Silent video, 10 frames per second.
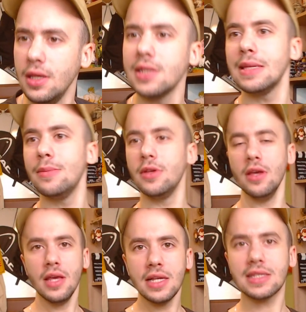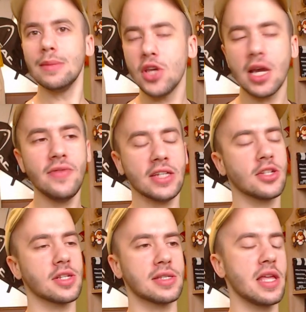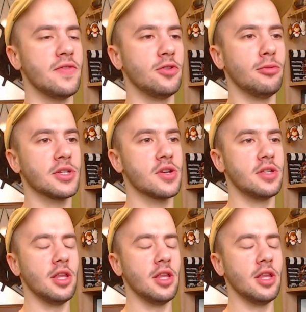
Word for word: Jestem, jestem ciekaw, jak to zostanie wytłumaczone,